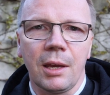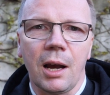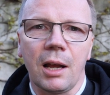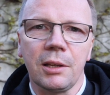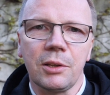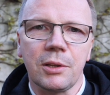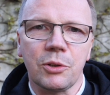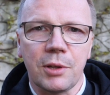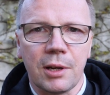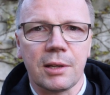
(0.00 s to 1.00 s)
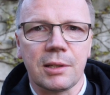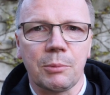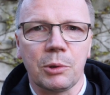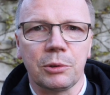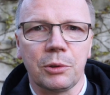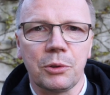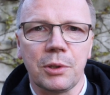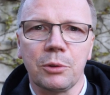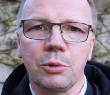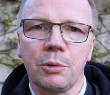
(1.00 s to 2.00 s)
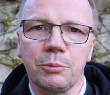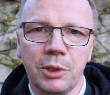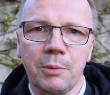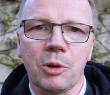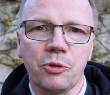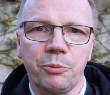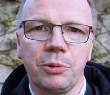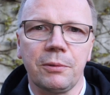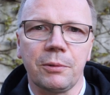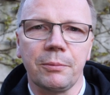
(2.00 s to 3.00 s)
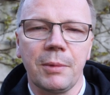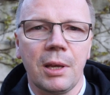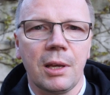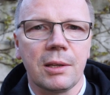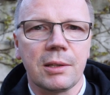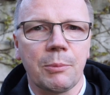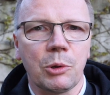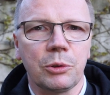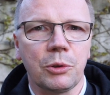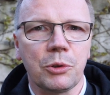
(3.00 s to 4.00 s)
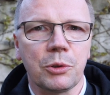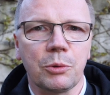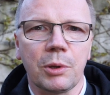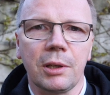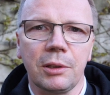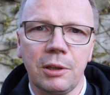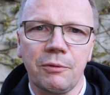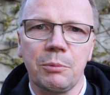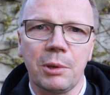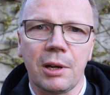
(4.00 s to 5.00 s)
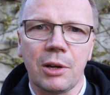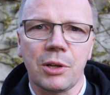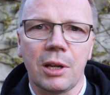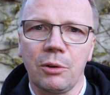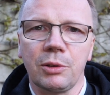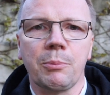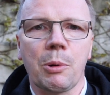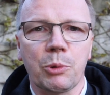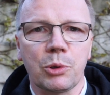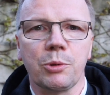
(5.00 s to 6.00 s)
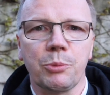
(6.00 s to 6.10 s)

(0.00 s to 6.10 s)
ale jest też taka samotność, na którą nie masz wpływu. Samotność, której nie wybierasz, ale ona po prostu